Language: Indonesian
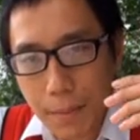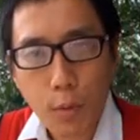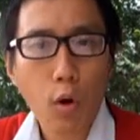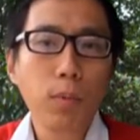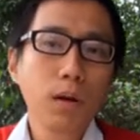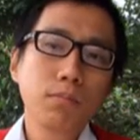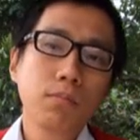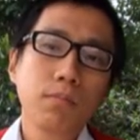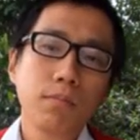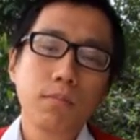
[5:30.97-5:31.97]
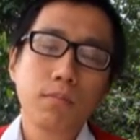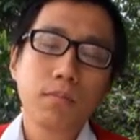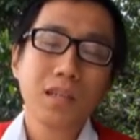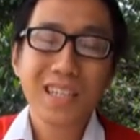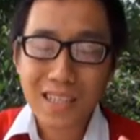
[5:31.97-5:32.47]
ada problem,
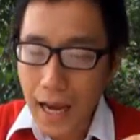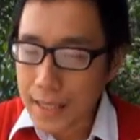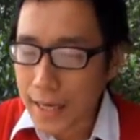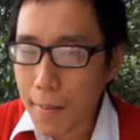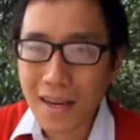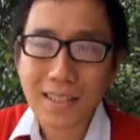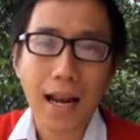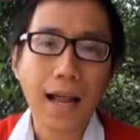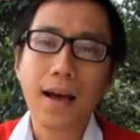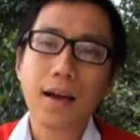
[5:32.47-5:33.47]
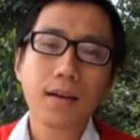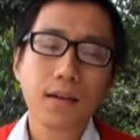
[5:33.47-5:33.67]
di saat ada masalah,